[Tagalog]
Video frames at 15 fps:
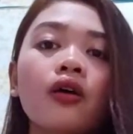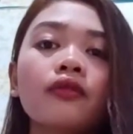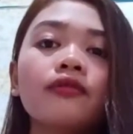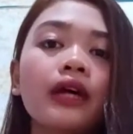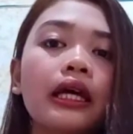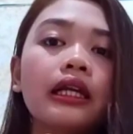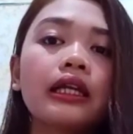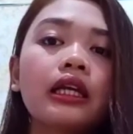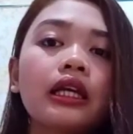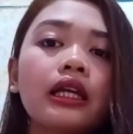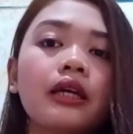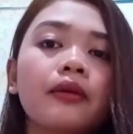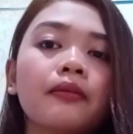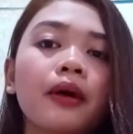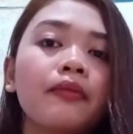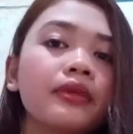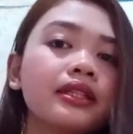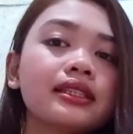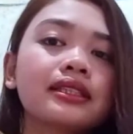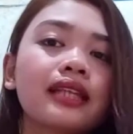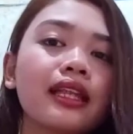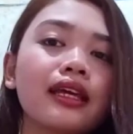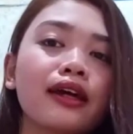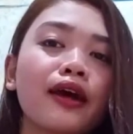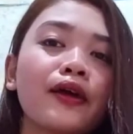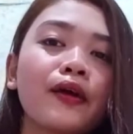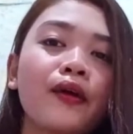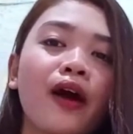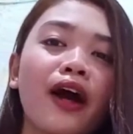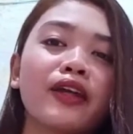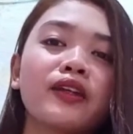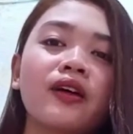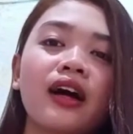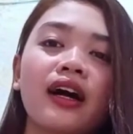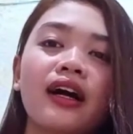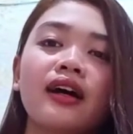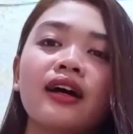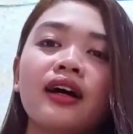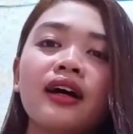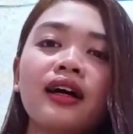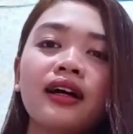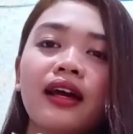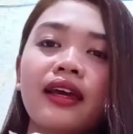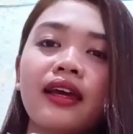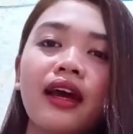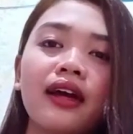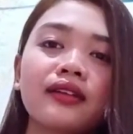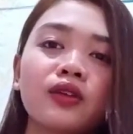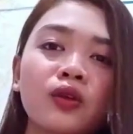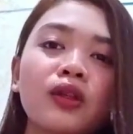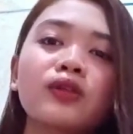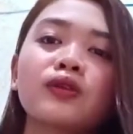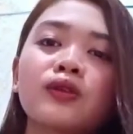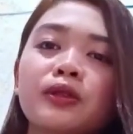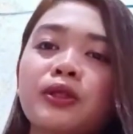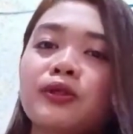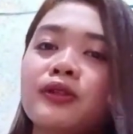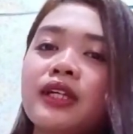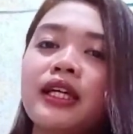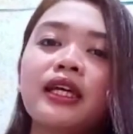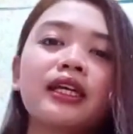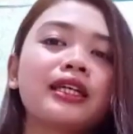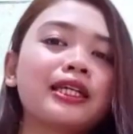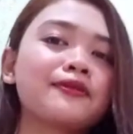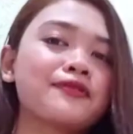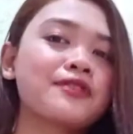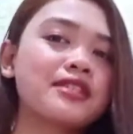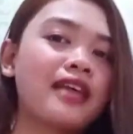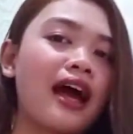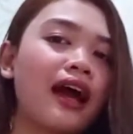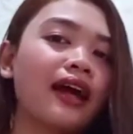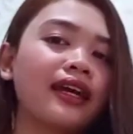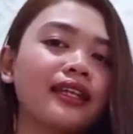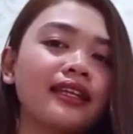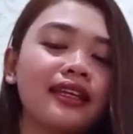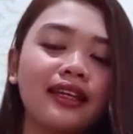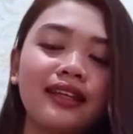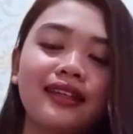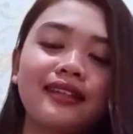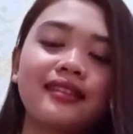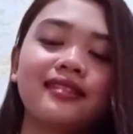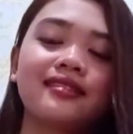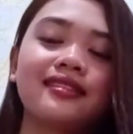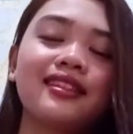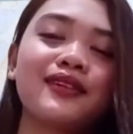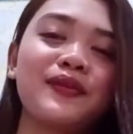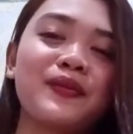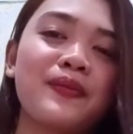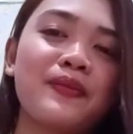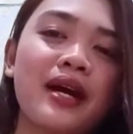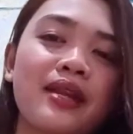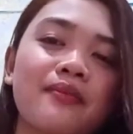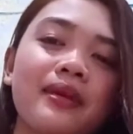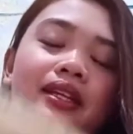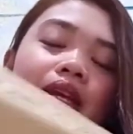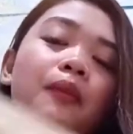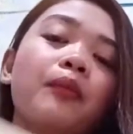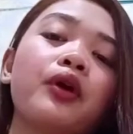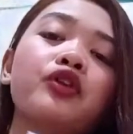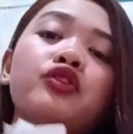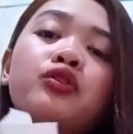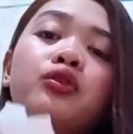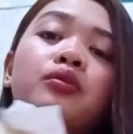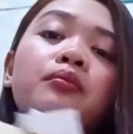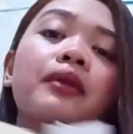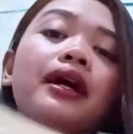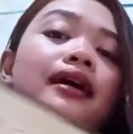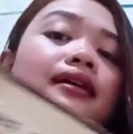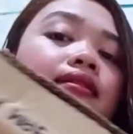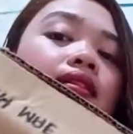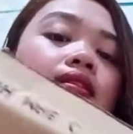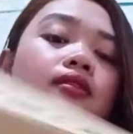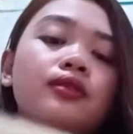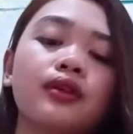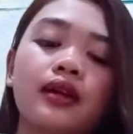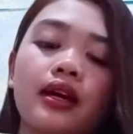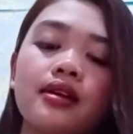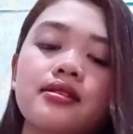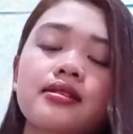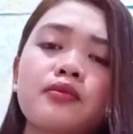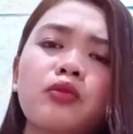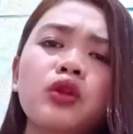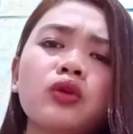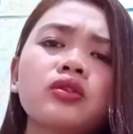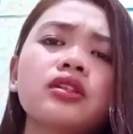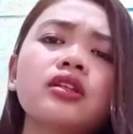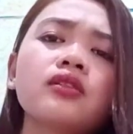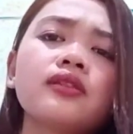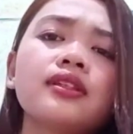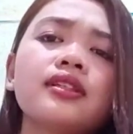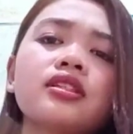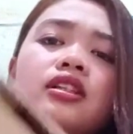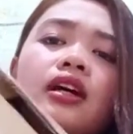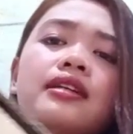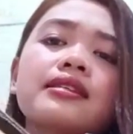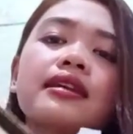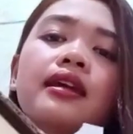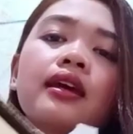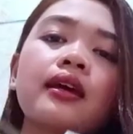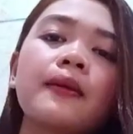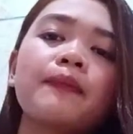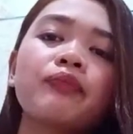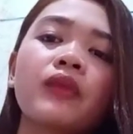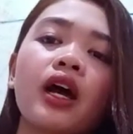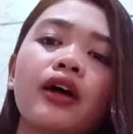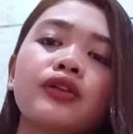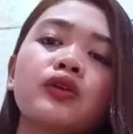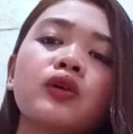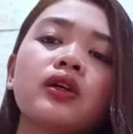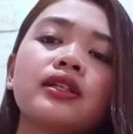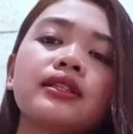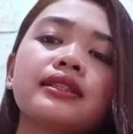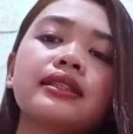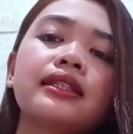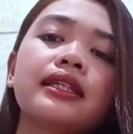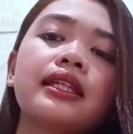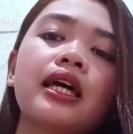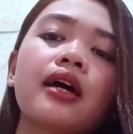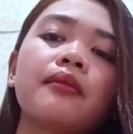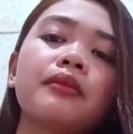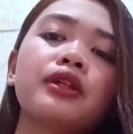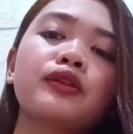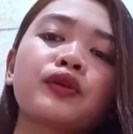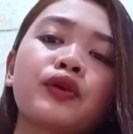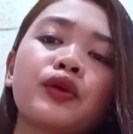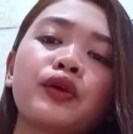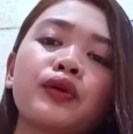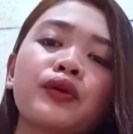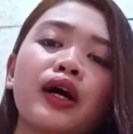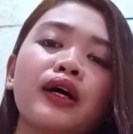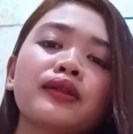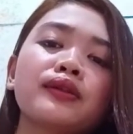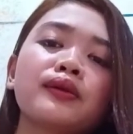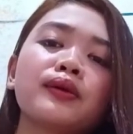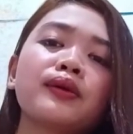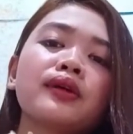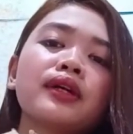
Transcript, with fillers: very mabilis talaga yung ano ha. Kaya ato natuloy yung naging gift sa akin eh lang Pero maganda to guys. Binuksan ko na siya kasi ano kasi ginamit ko yung ano,